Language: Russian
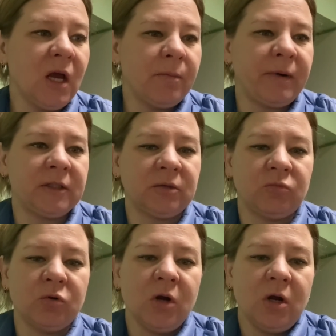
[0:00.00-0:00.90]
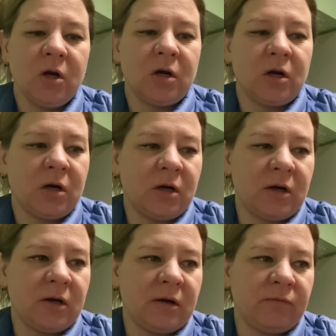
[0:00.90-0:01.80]
Поэтому
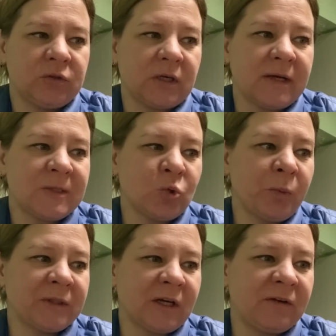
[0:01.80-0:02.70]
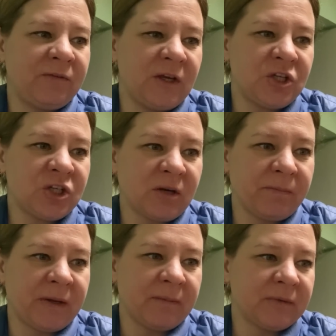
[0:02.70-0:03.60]
э, вот особо так
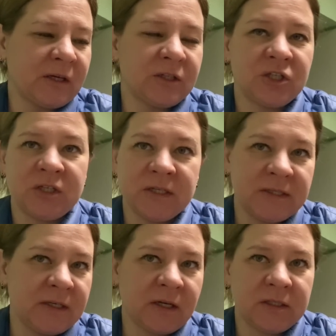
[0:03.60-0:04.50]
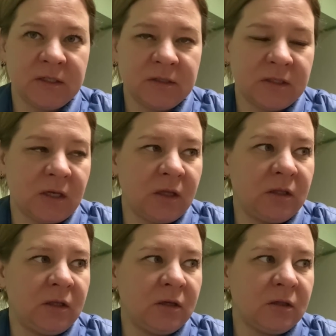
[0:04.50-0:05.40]
вечером, прям на ночь есть не хотелось, я и
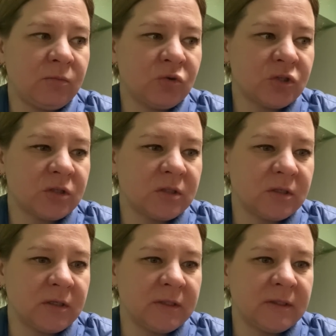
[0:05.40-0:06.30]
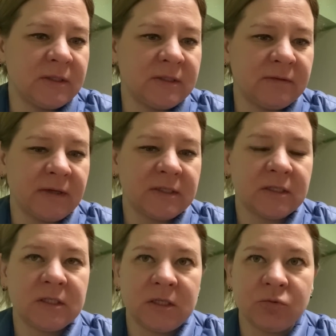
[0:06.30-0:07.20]
не ела. Может, это и связано
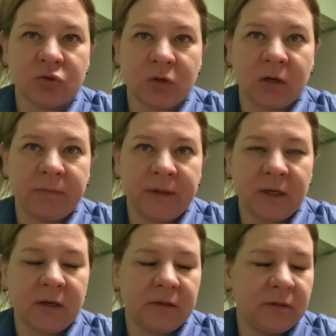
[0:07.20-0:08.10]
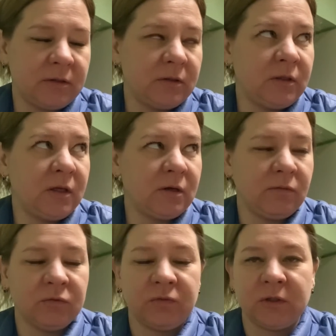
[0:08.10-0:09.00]
с тем, что как бы я не,
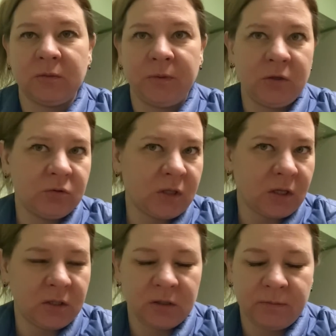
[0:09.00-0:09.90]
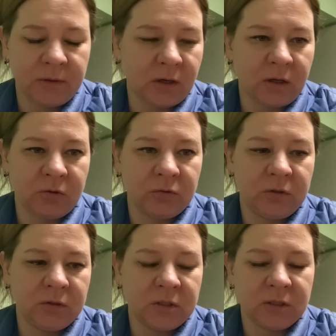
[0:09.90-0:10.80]
вот в этот период я не набираю
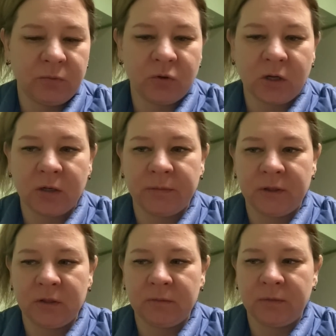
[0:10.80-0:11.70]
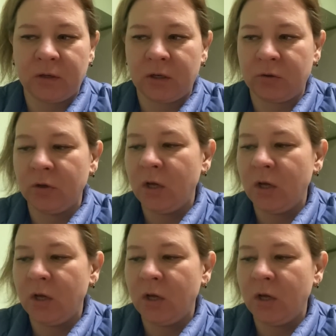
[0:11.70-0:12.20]
и до сих пор как бы не набираю.